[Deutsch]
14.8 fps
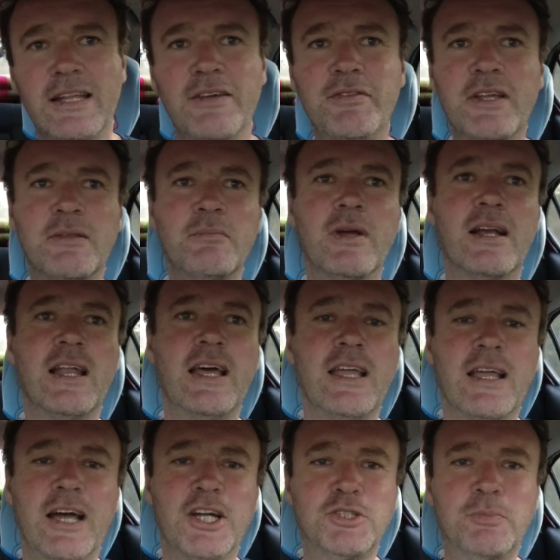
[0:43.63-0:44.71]
der wird mir
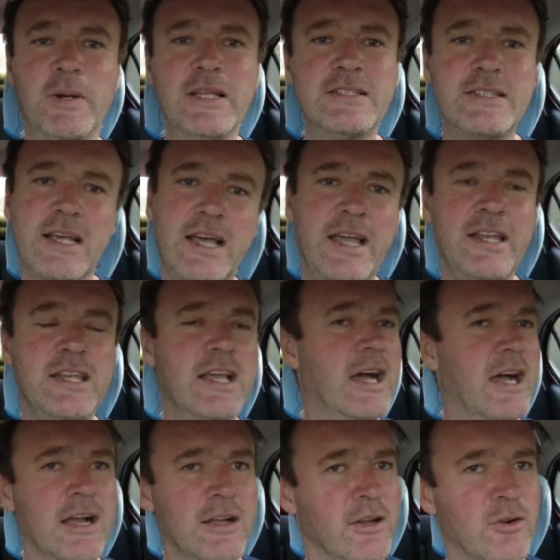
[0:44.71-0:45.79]
gleich eine Spritze
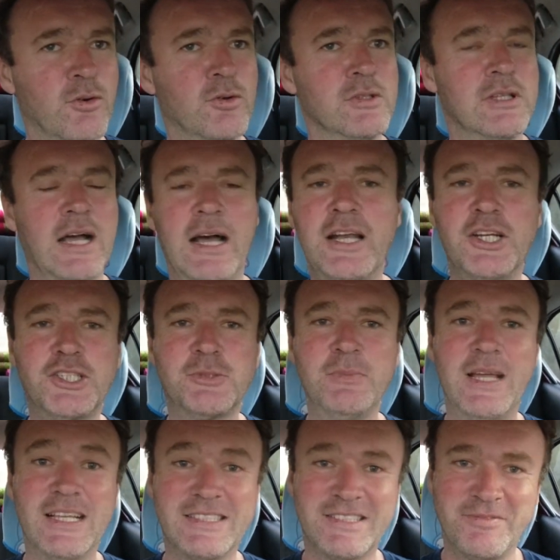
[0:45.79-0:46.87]
reinjagen und alle
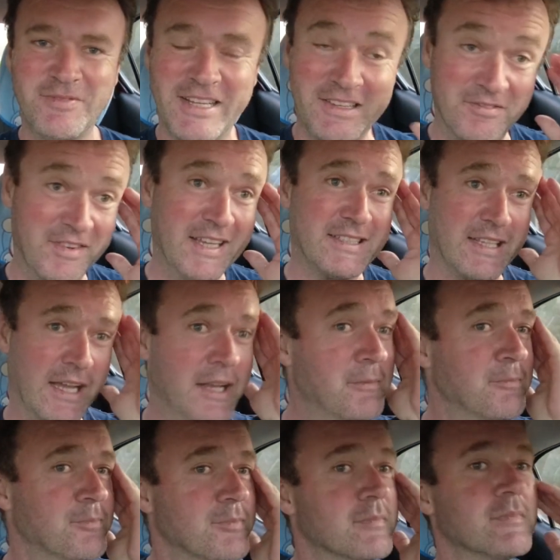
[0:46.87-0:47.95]
Schmerzen werden weg
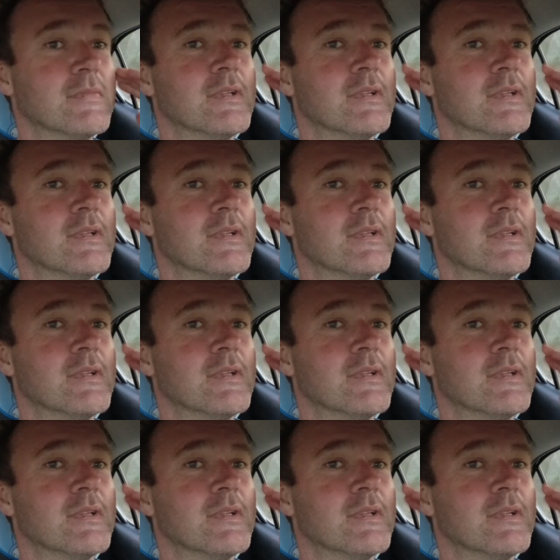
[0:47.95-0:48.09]
sein.